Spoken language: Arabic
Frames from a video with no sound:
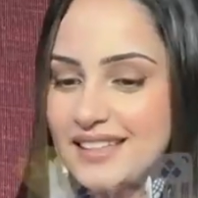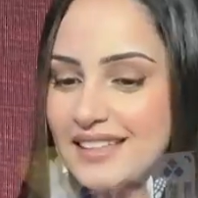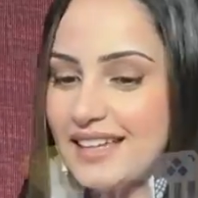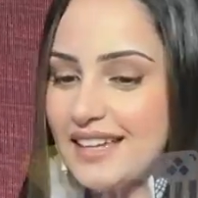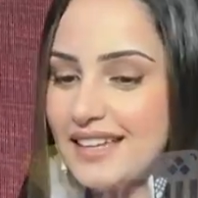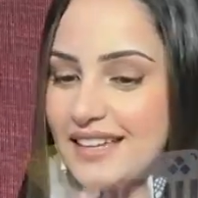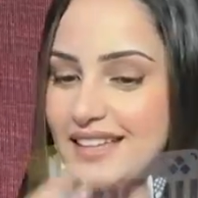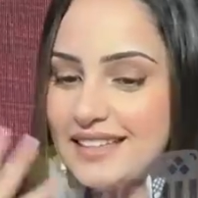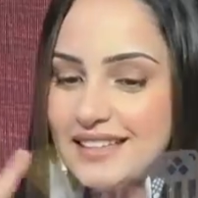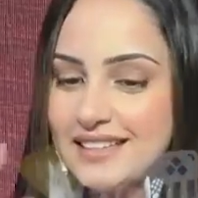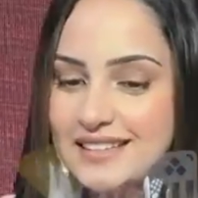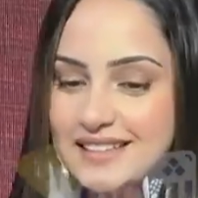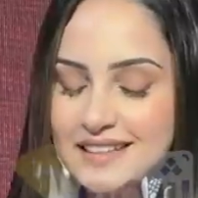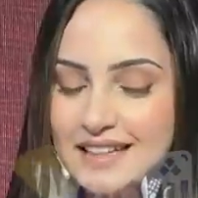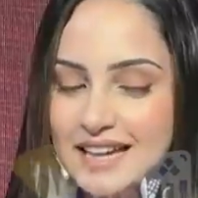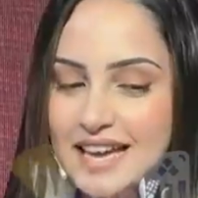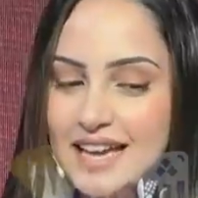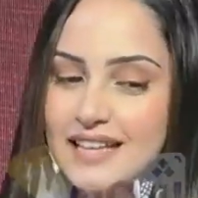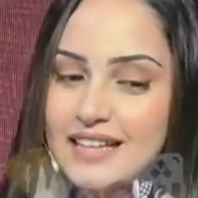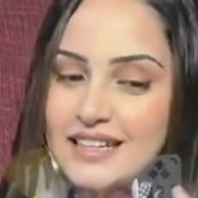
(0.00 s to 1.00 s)

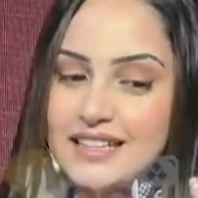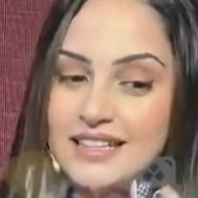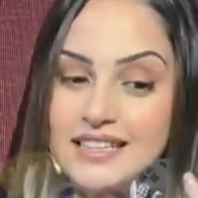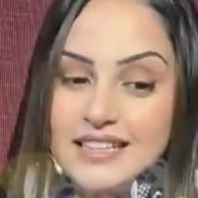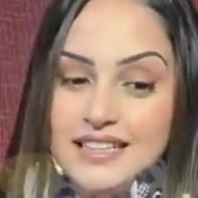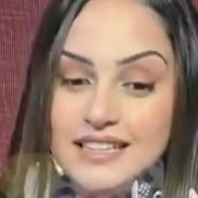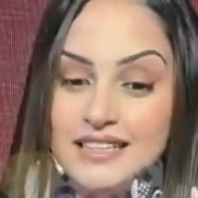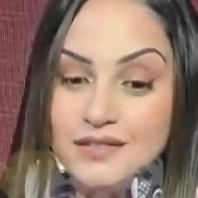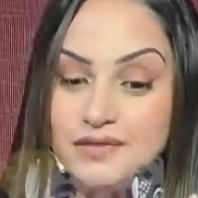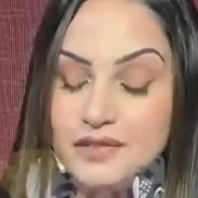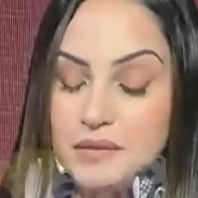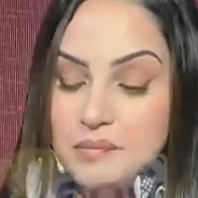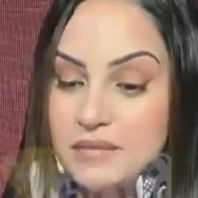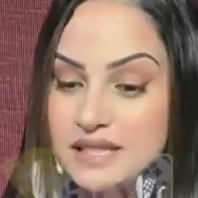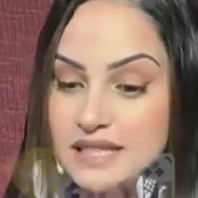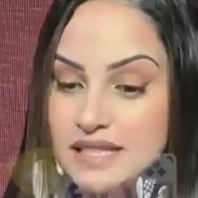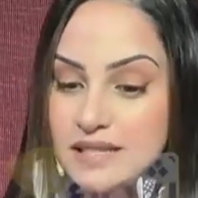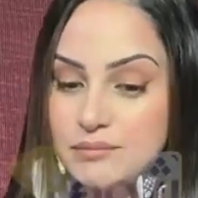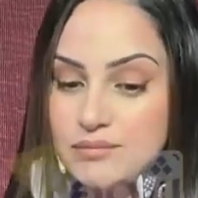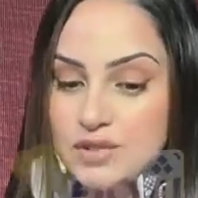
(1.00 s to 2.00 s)
كيعايرني فين ما
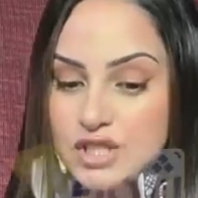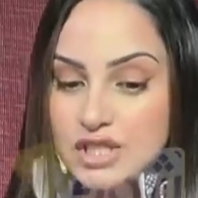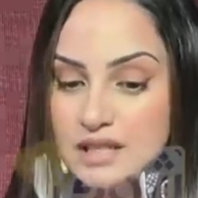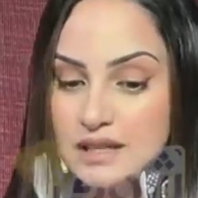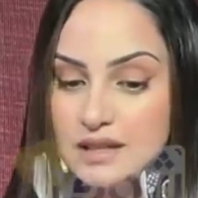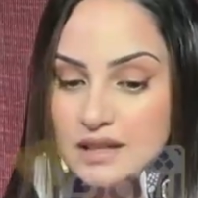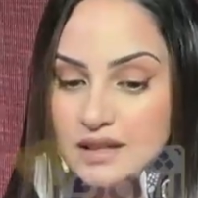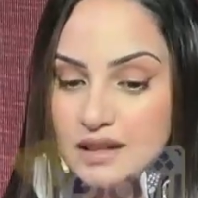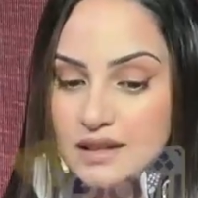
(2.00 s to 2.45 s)
تنمشي